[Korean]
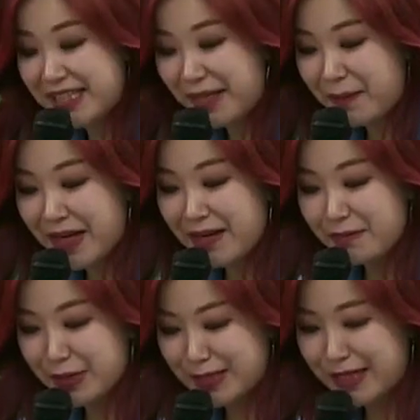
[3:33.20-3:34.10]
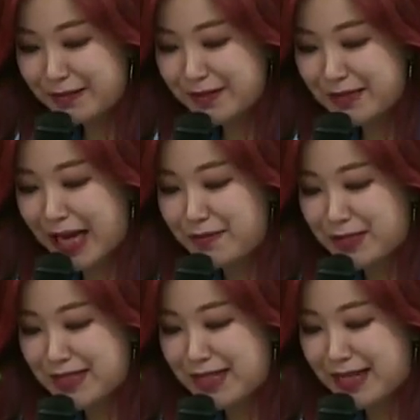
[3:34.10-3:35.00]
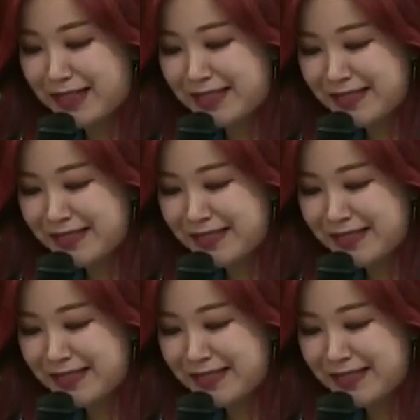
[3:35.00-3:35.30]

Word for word: 지금 몇 살 나이 몇 살이야?